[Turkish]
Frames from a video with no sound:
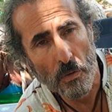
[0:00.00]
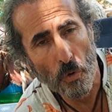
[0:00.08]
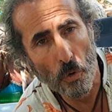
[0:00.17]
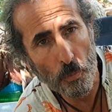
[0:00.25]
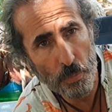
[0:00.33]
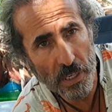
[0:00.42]

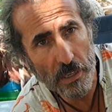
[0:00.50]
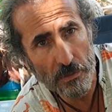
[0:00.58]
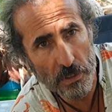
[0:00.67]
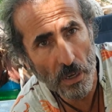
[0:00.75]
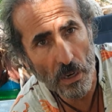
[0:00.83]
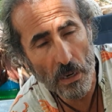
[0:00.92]
O bir
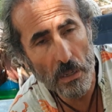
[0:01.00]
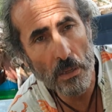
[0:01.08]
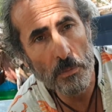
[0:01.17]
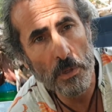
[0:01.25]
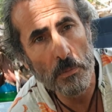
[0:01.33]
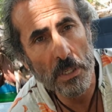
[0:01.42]
evi daha
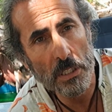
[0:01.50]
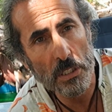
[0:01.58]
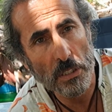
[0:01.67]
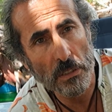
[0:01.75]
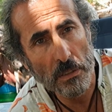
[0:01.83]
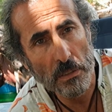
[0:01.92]
alabilmek
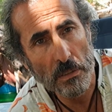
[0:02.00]
için